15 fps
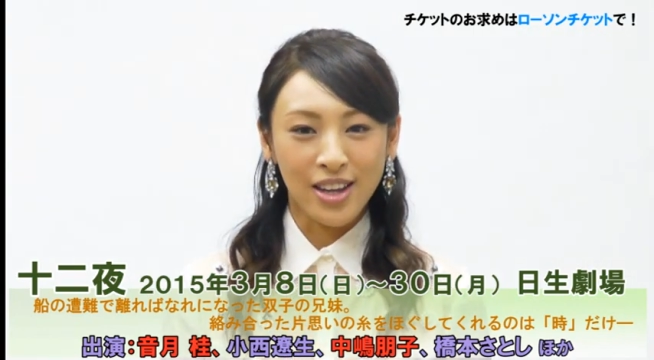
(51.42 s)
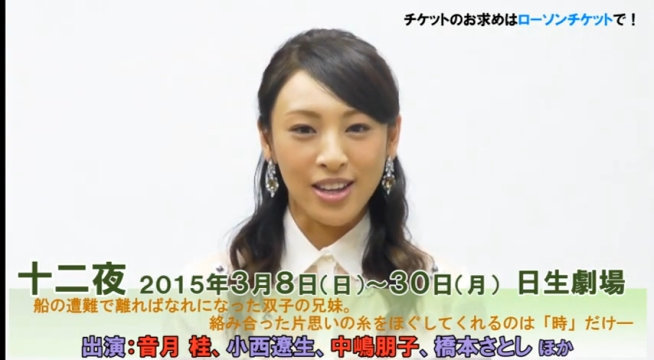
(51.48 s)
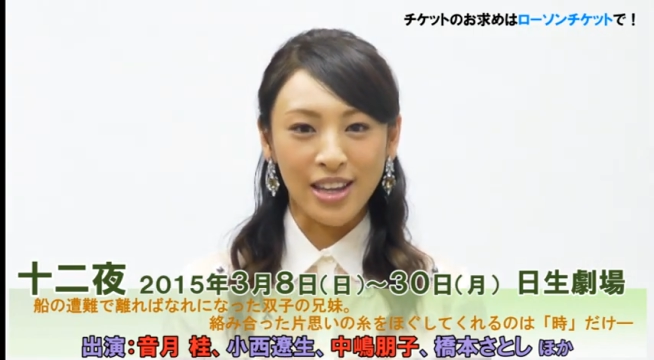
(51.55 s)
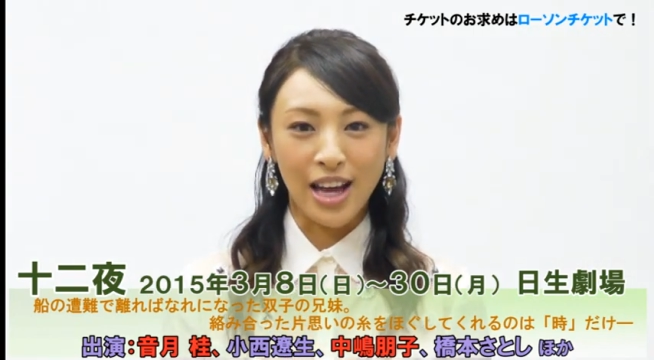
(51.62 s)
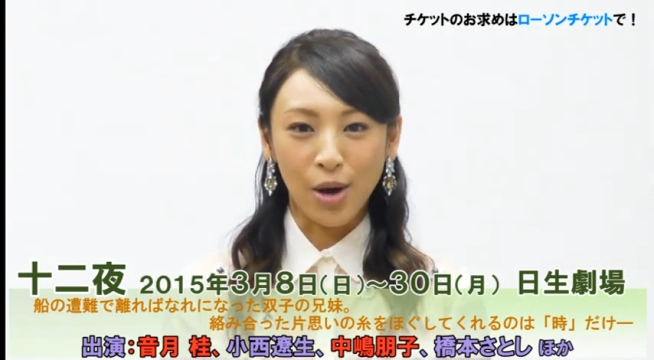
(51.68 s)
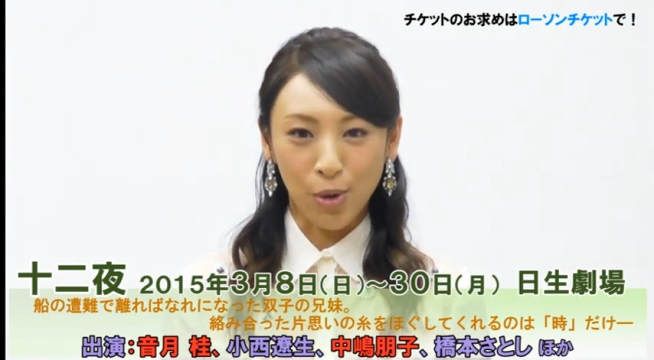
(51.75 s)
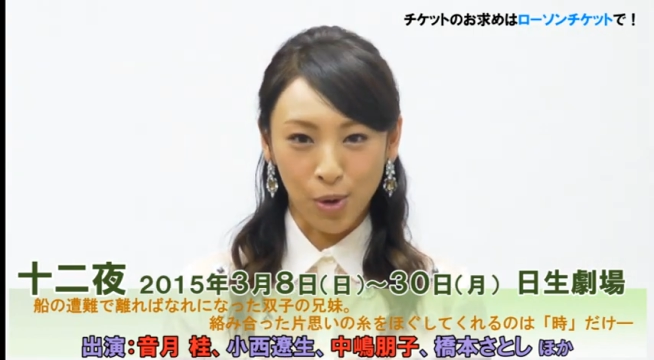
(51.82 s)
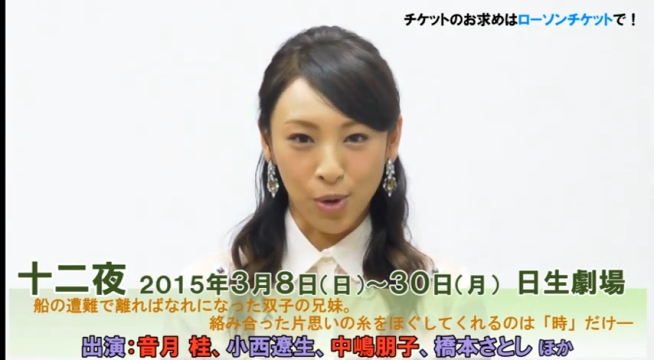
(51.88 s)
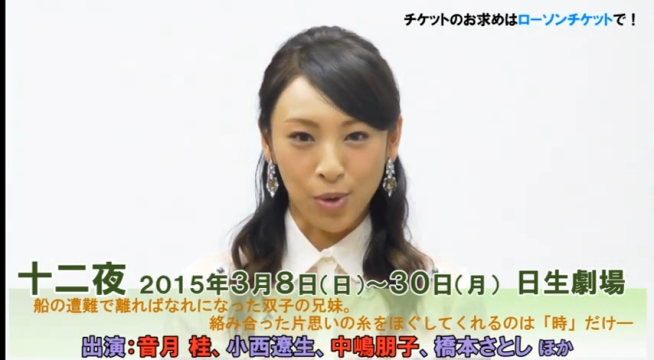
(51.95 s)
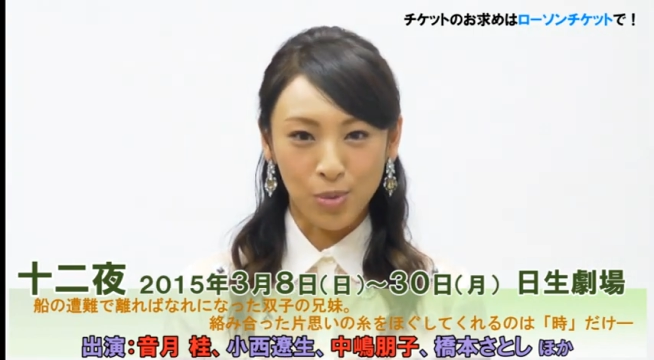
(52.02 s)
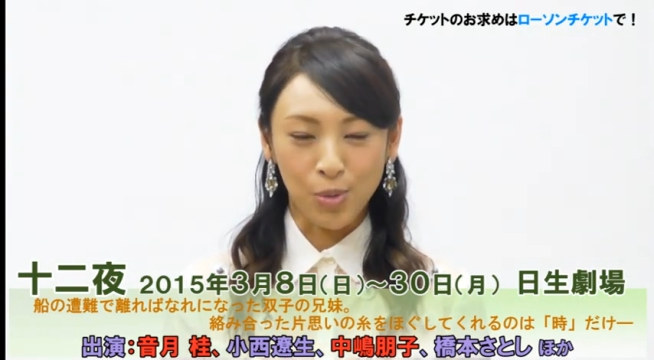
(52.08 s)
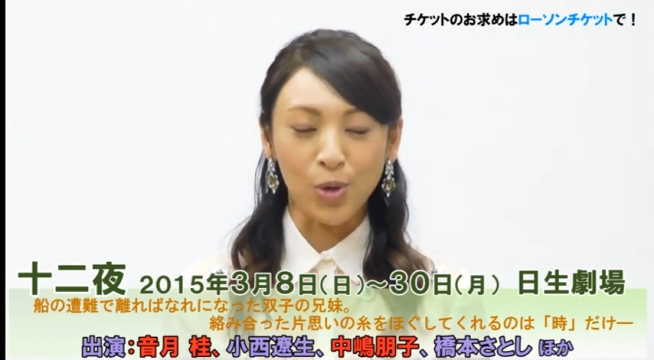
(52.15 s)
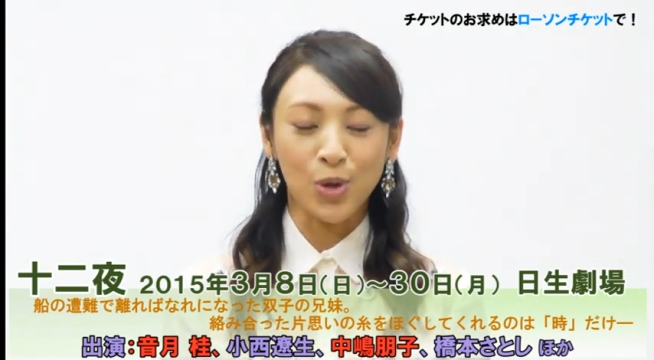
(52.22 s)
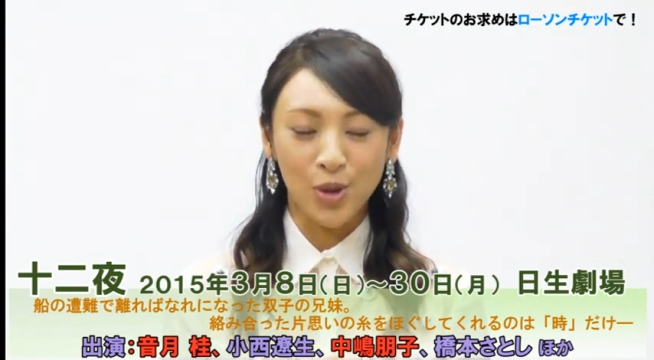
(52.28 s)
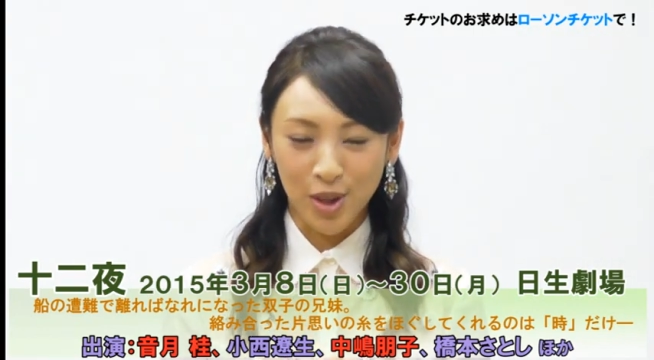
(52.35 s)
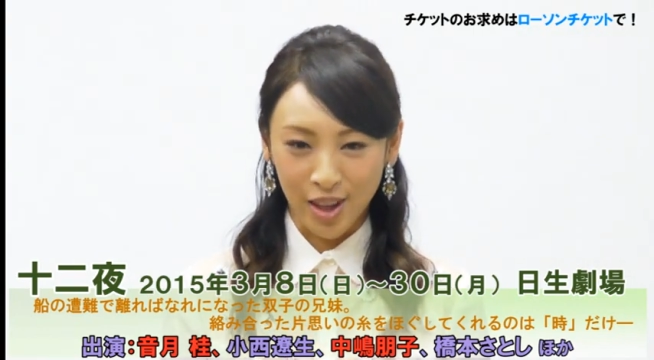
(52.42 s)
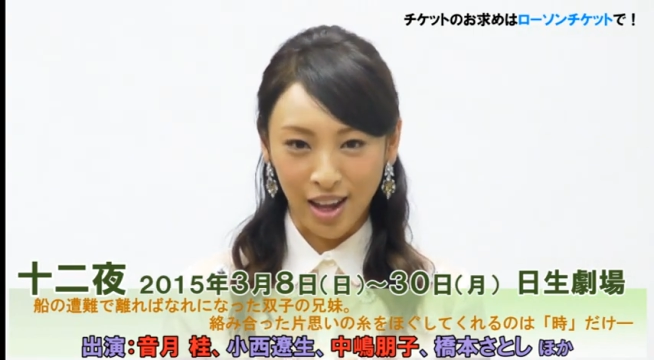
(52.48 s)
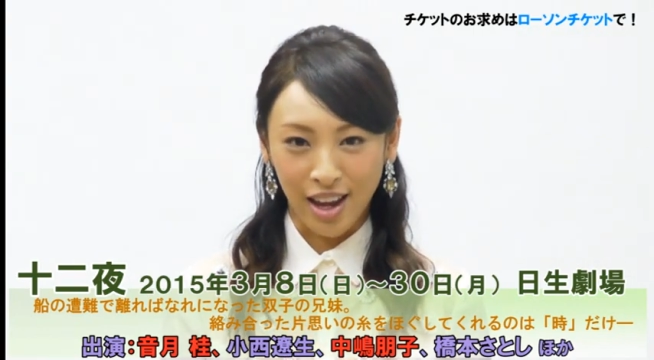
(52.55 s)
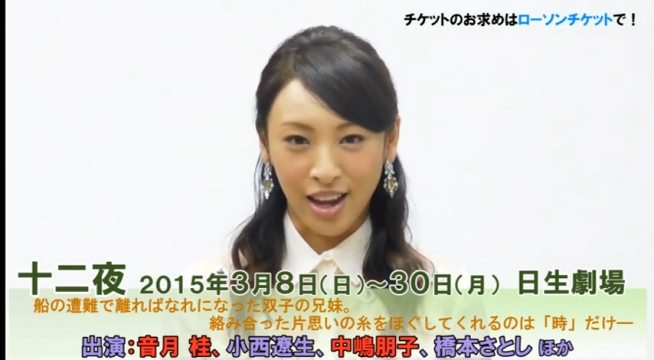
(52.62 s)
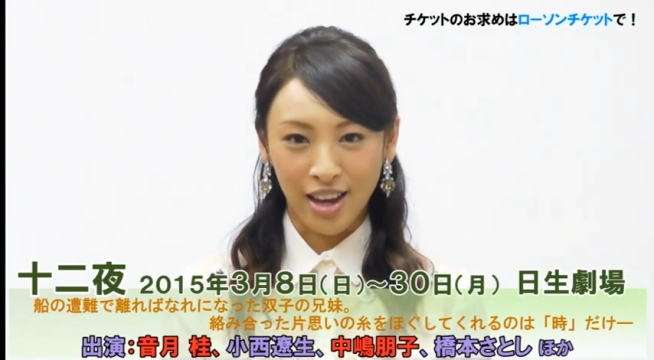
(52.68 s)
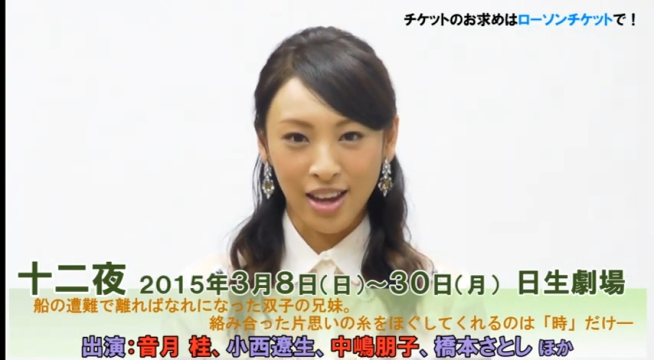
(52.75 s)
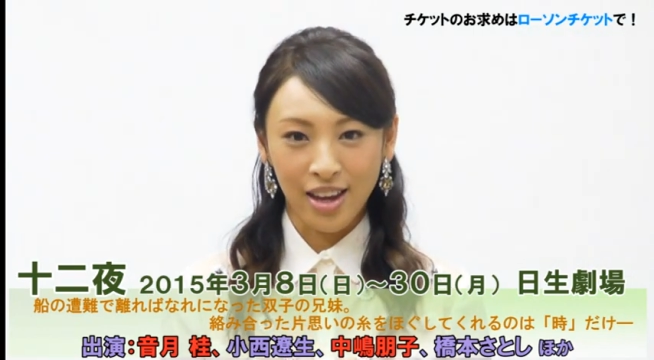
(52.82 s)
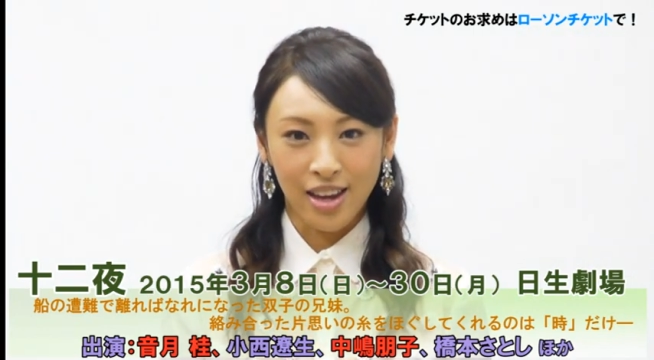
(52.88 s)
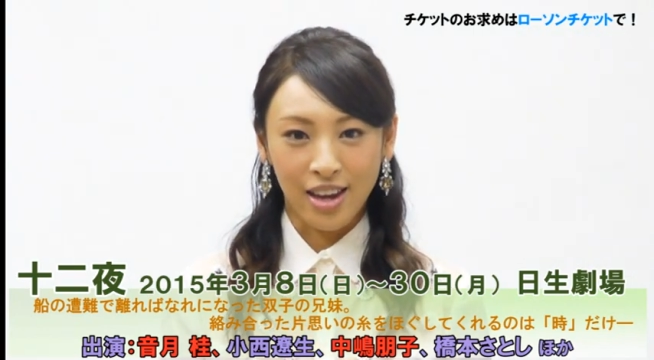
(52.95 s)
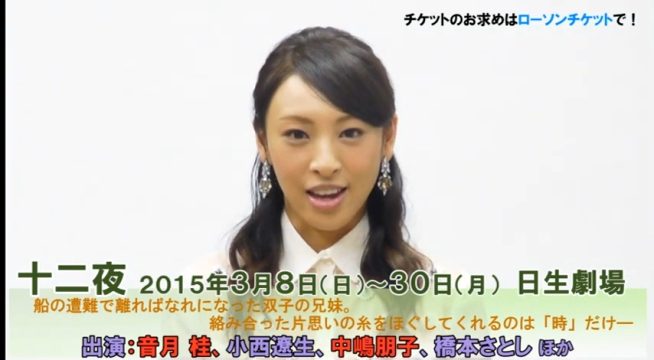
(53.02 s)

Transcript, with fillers: 名を持って、